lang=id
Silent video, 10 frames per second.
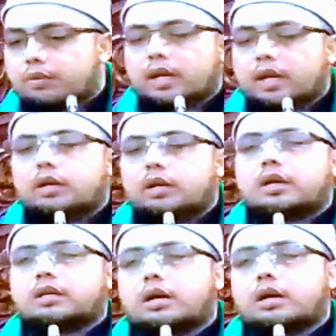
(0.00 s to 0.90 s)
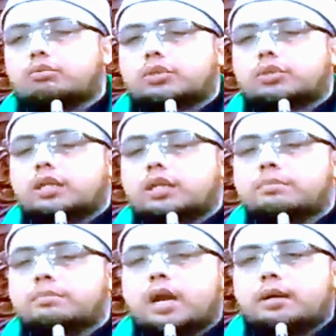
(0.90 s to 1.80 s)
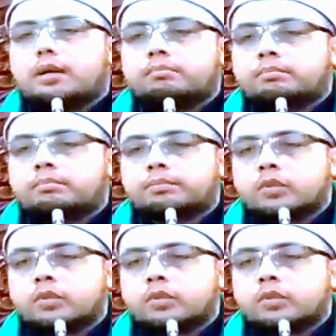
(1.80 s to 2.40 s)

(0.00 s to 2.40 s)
"Wahai keluargaku, tadi malam